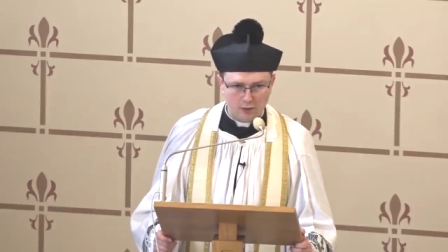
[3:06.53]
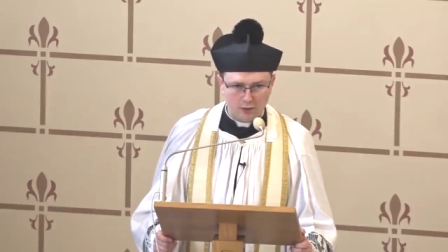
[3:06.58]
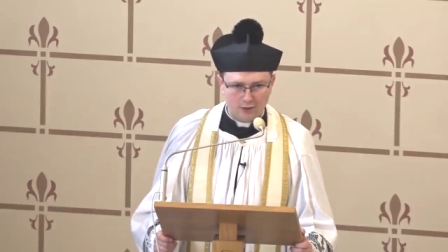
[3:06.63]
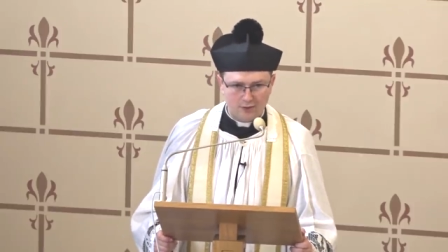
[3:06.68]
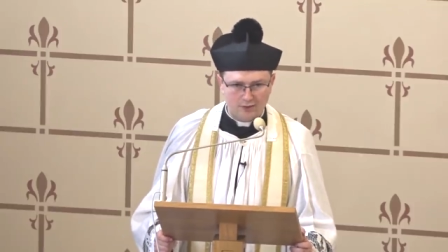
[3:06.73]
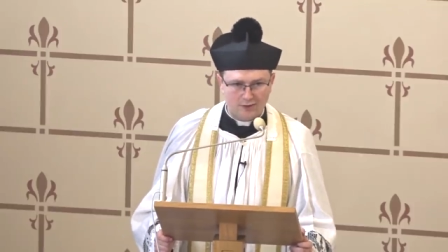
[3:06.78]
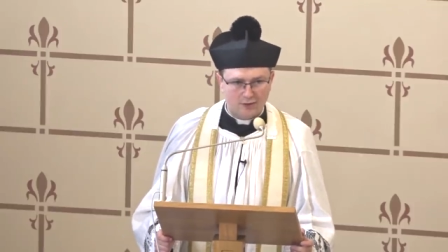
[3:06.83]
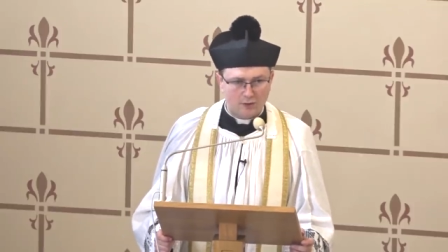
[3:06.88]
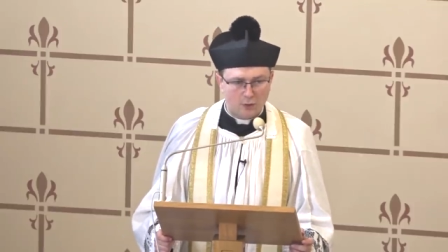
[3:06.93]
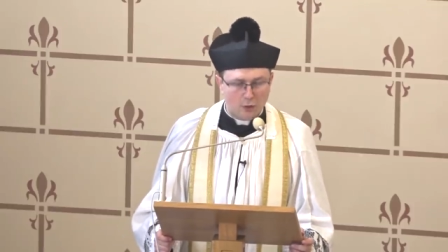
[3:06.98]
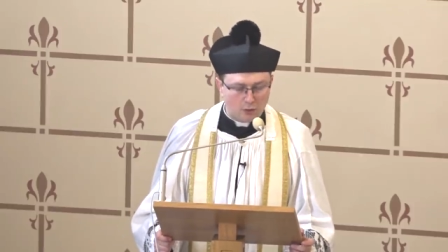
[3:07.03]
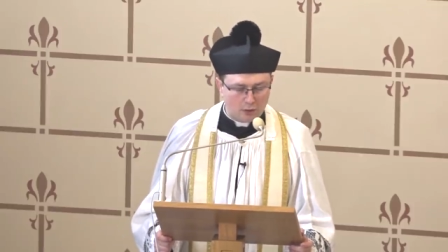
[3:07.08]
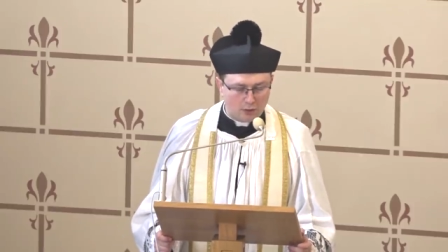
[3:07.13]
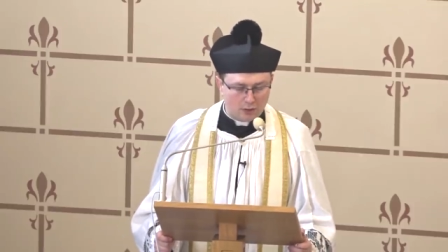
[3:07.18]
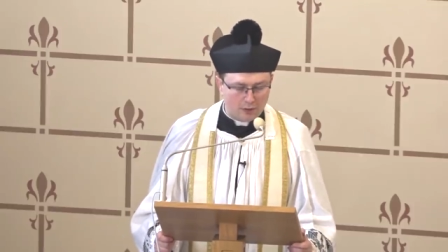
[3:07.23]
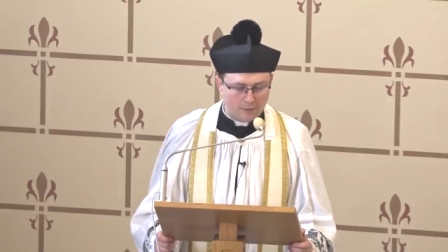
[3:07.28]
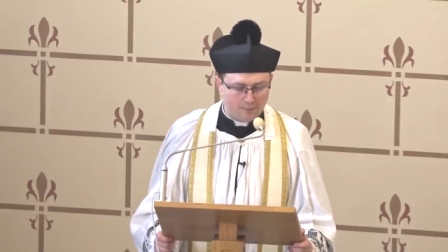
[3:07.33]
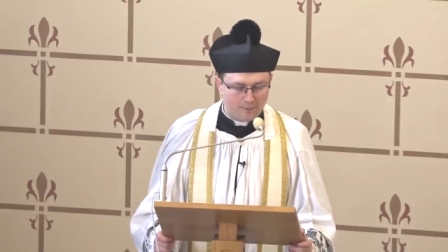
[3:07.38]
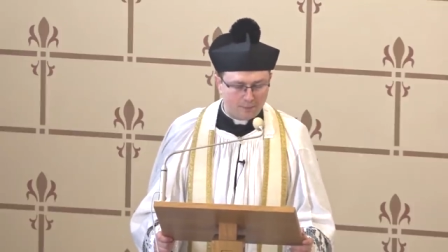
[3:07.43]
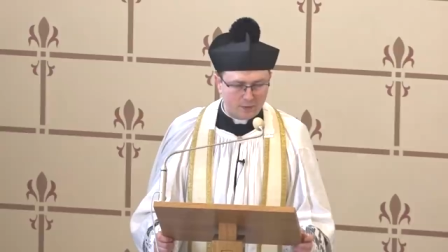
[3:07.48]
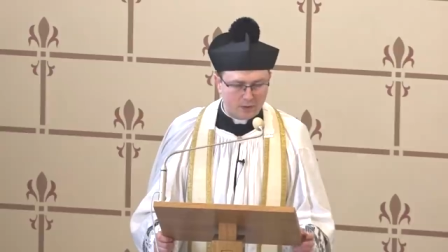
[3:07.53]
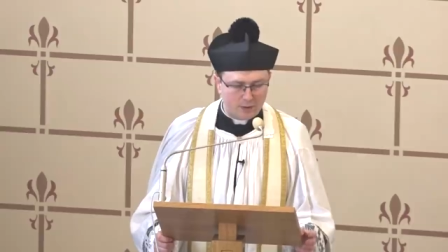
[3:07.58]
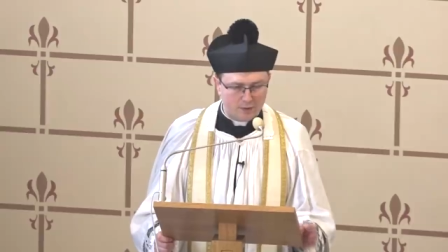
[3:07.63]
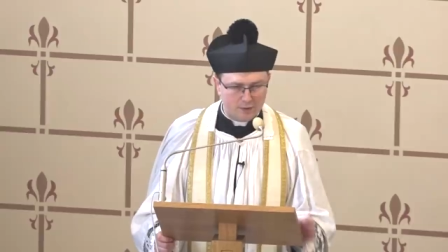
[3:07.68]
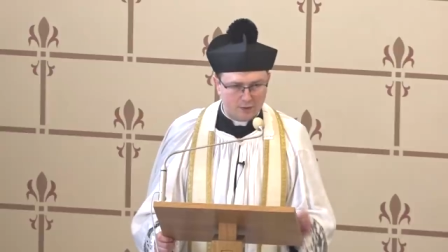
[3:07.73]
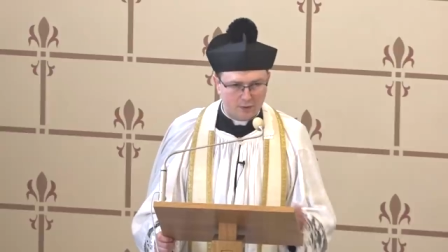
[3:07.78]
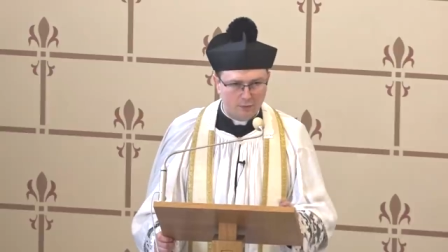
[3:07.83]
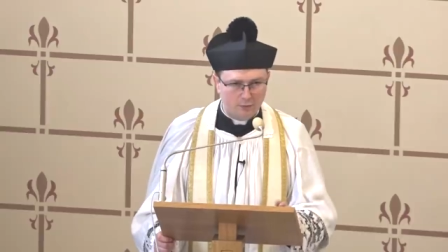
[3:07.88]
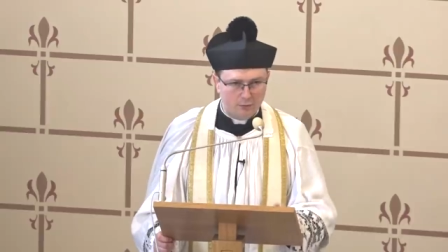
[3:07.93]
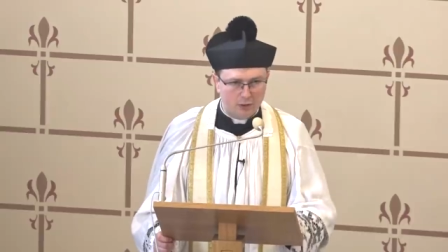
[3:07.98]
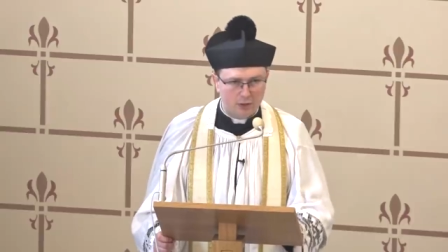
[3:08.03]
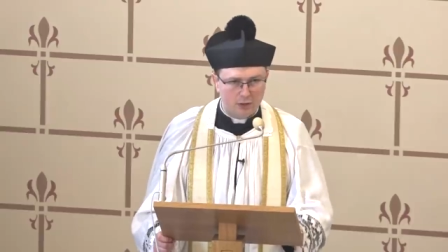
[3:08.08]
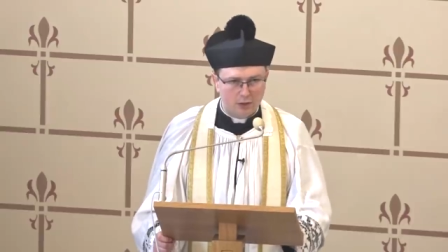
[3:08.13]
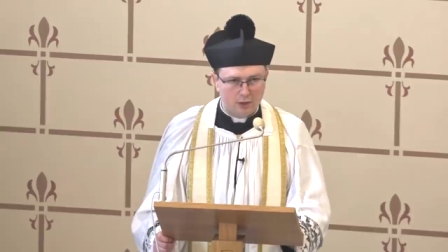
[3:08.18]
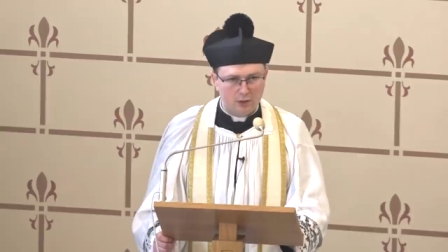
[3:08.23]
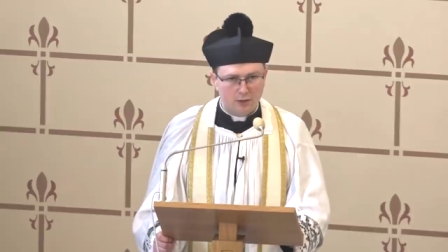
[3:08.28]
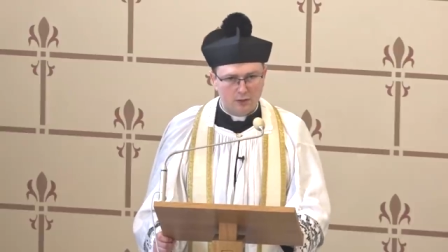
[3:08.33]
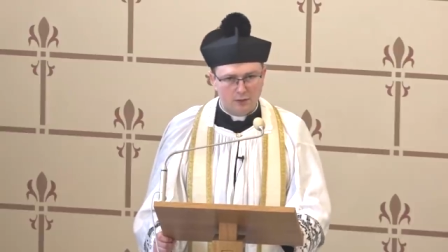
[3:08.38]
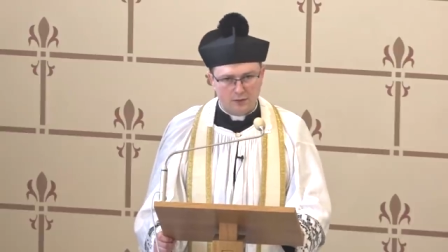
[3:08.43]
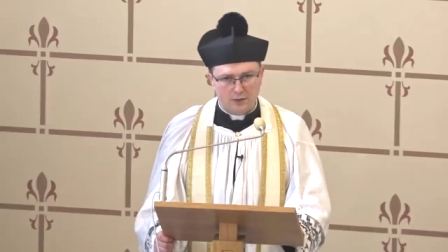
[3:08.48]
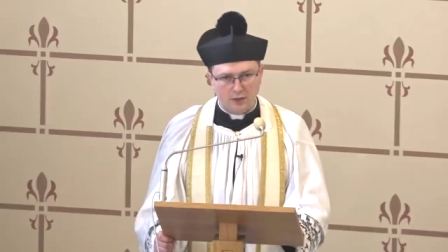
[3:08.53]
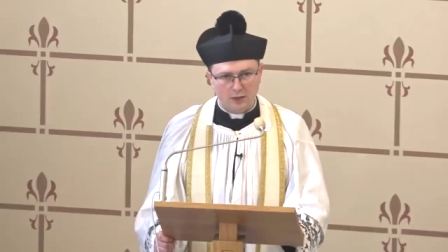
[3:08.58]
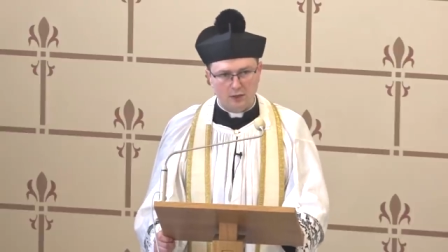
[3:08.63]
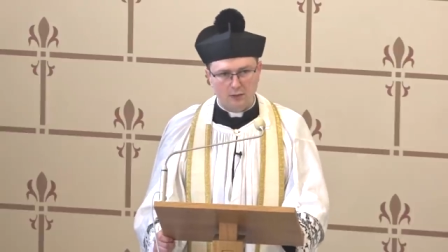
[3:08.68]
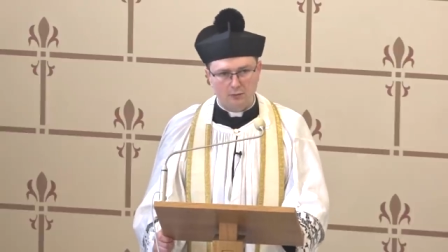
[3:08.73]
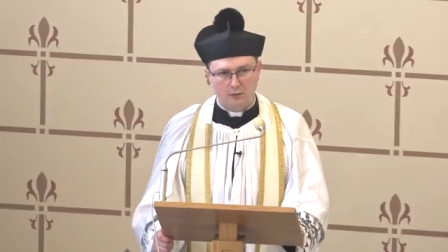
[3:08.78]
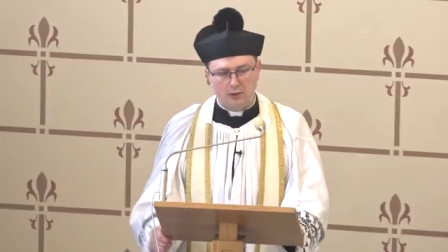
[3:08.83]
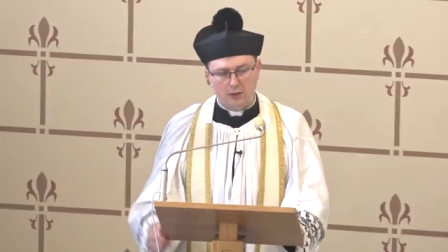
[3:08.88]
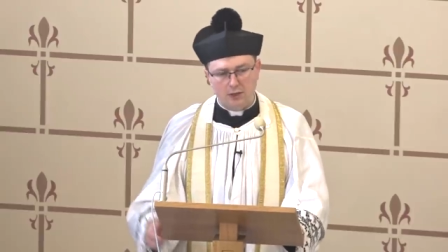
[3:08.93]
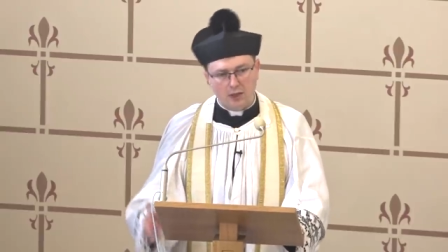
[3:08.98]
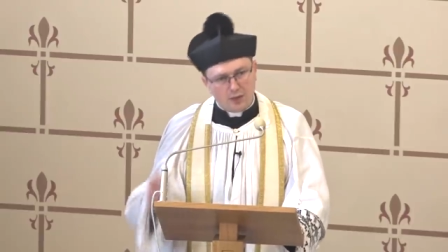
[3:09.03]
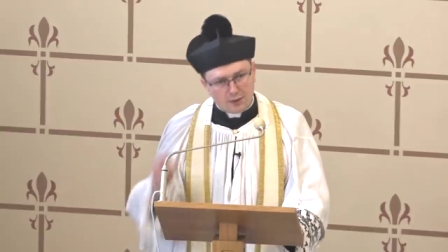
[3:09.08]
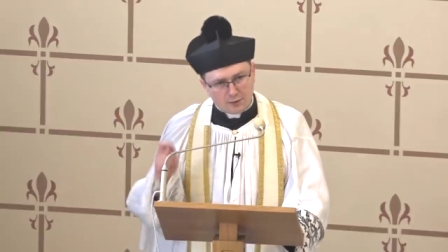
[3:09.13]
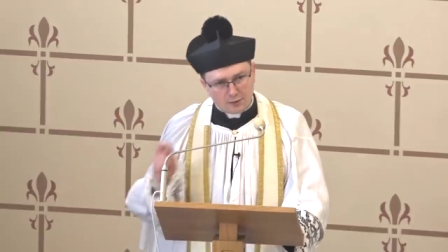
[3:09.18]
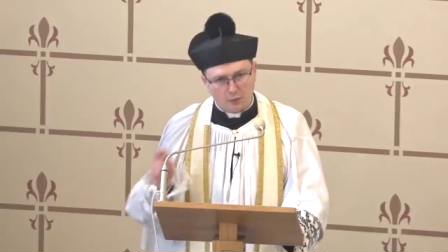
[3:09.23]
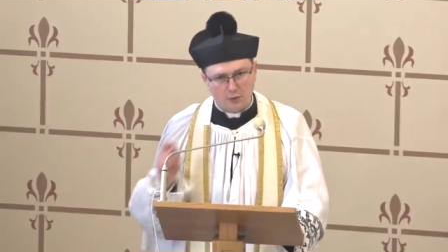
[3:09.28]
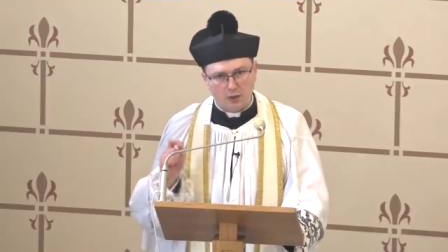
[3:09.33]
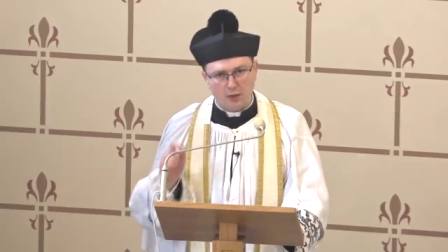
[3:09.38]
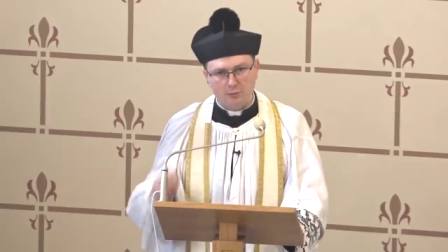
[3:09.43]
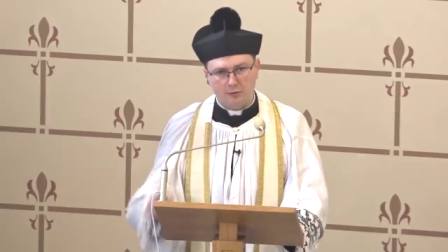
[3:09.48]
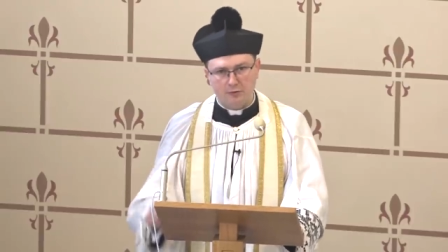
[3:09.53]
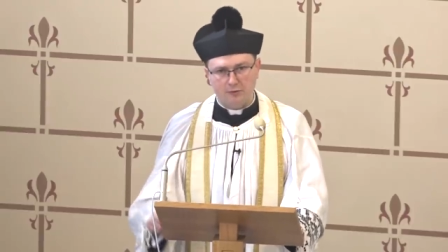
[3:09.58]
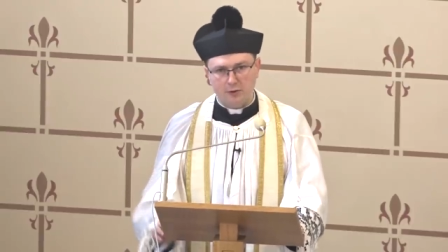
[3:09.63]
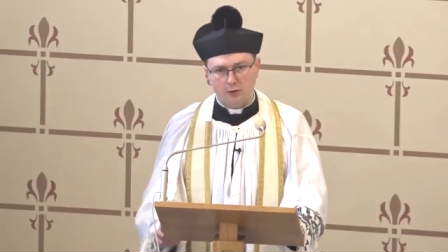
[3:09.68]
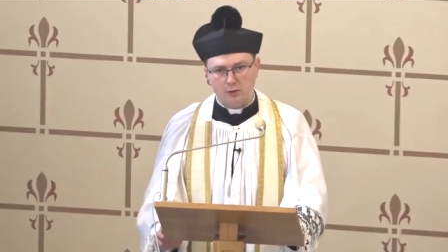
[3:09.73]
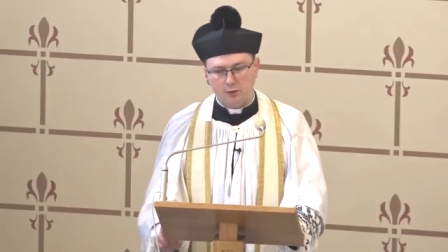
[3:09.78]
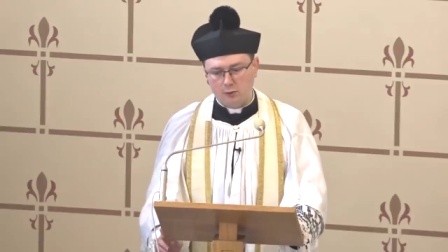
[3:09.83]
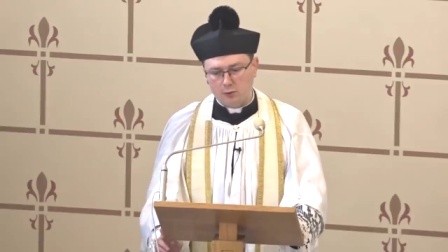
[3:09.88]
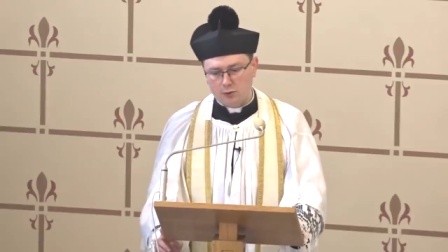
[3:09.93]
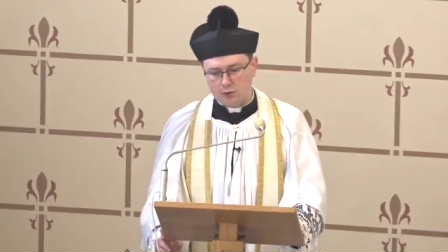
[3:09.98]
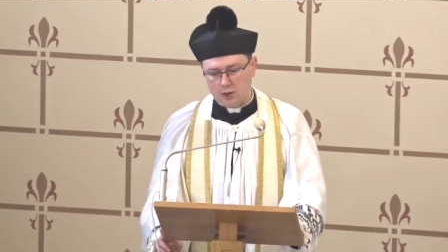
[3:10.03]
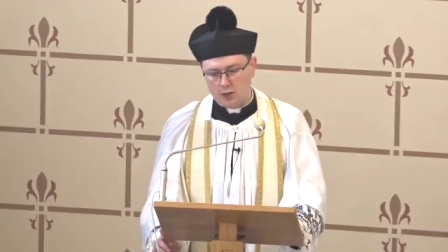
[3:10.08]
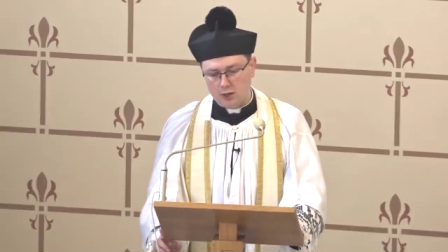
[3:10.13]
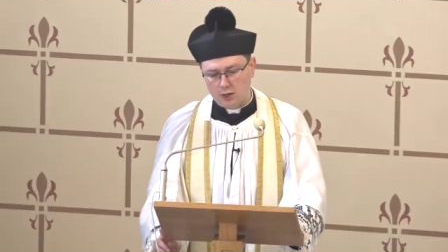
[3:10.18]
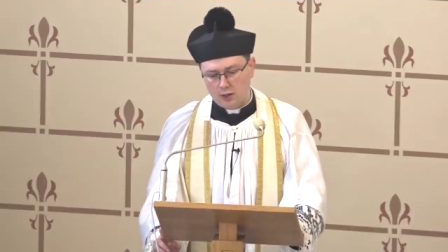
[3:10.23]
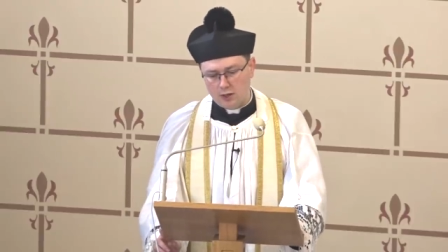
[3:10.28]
jest zgodne z tym celem. Jest tutaj pewien klucz,